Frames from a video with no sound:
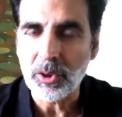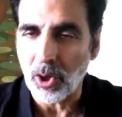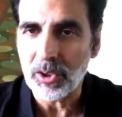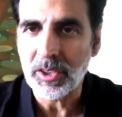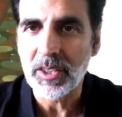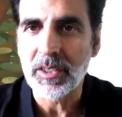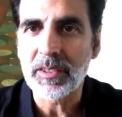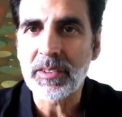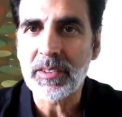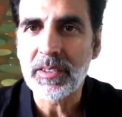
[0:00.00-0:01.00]

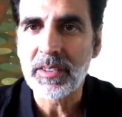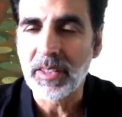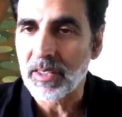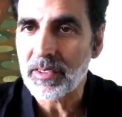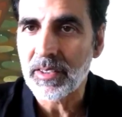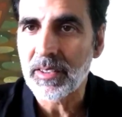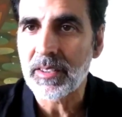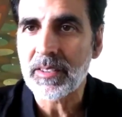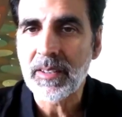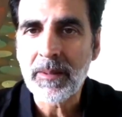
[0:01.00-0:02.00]
डॉक्टर्स
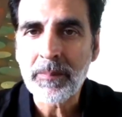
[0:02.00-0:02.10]
नर्सेज